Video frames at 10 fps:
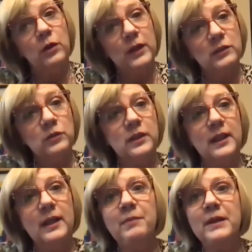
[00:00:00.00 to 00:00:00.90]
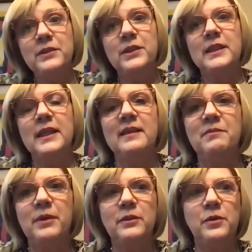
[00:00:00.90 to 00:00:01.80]
lo que sucede es, Penchi,
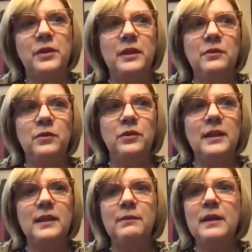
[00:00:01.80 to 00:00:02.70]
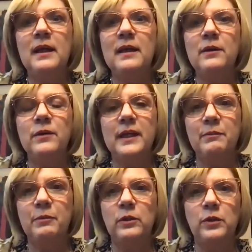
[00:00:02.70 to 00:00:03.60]
que Puerto Rico no tiene que ver con
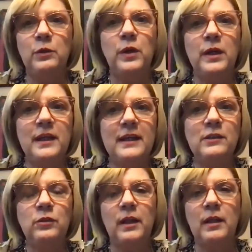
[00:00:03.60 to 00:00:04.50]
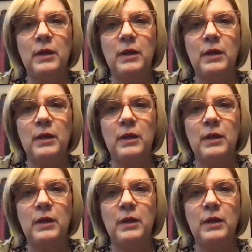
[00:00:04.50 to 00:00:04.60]
que Puerto Rico haya hecho nada